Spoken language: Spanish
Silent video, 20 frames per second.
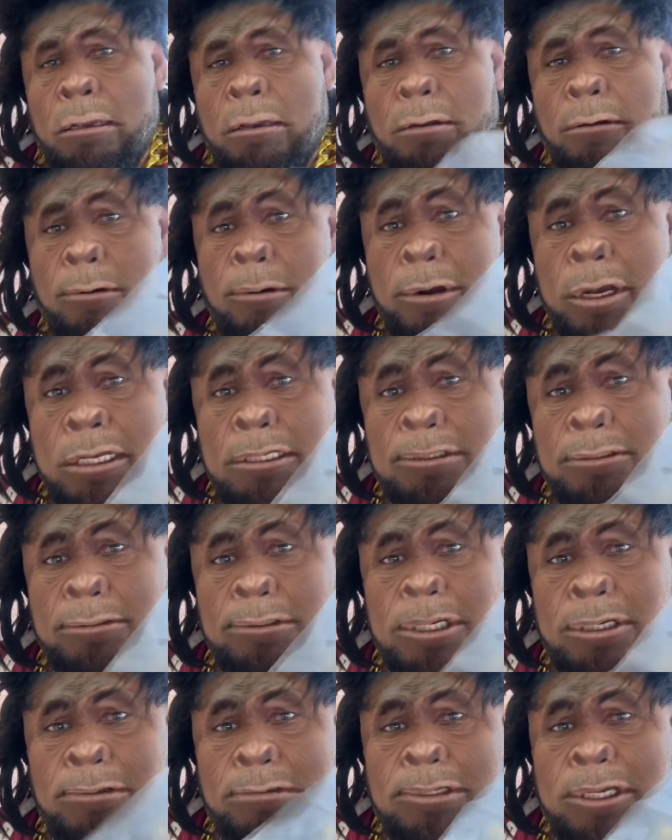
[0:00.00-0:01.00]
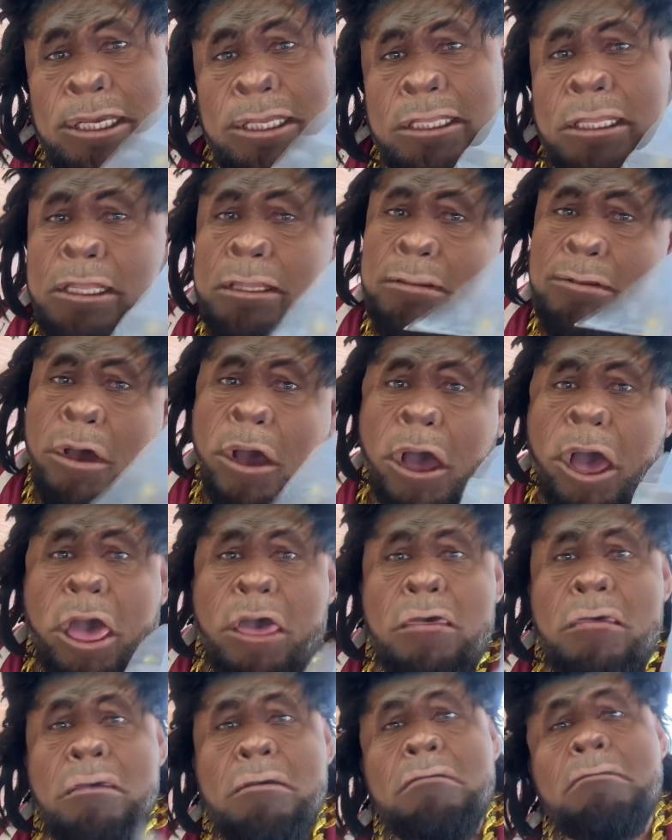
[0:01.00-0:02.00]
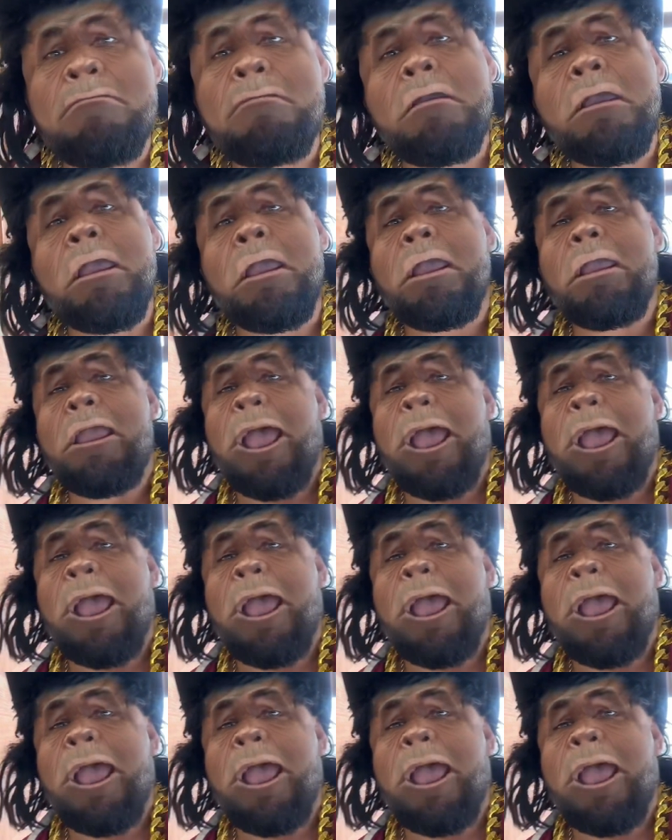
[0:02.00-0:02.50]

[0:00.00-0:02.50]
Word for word: con esto se nos quita todo, güey.